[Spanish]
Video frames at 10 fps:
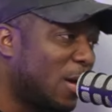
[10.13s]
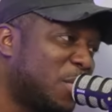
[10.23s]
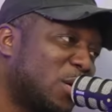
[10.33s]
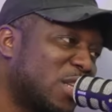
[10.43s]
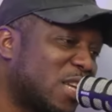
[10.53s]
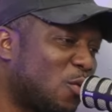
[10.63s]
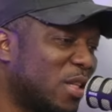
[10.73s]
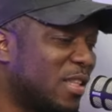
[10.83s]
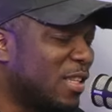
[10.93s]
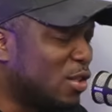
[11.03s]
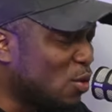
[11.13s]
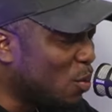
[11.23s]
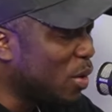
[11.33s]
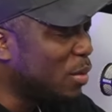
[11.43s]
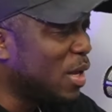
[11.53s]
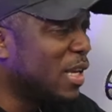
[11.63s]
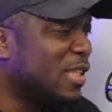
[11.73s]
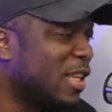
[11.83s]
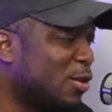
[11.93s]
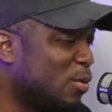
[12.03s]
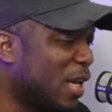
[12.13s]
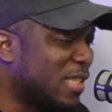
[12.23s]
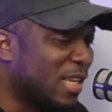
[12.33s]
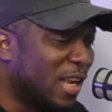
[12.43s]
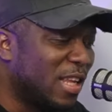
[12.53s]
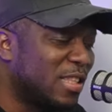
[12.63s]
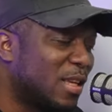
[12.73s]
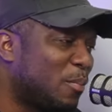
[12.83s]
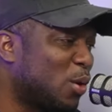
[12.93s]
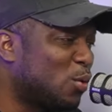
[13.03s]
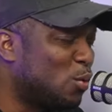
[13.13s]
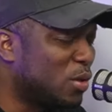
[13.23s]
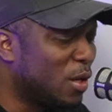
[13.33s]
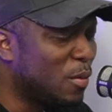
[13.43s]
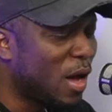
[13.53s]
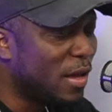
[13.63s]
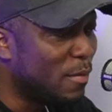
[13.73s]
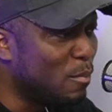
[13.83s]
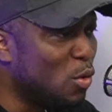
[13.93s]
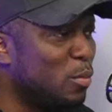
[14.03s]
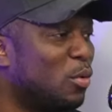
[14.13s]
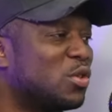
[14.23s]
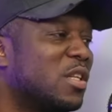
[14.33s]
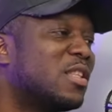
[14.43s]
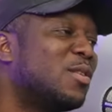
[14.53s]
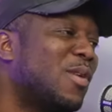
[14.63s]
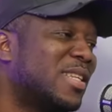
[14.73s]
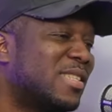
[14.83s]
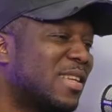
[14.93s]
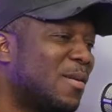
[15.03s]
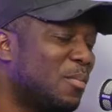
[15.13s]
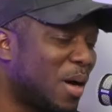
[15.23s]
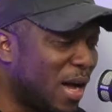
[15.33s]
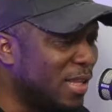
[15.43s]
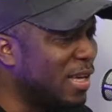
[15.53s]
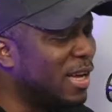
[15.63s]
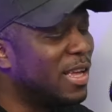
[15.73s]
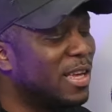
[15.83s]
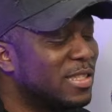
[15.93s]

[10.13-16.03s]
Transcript: Espero que se encuentren súper bien y tengan una excelente, productiva y muy positiva semana.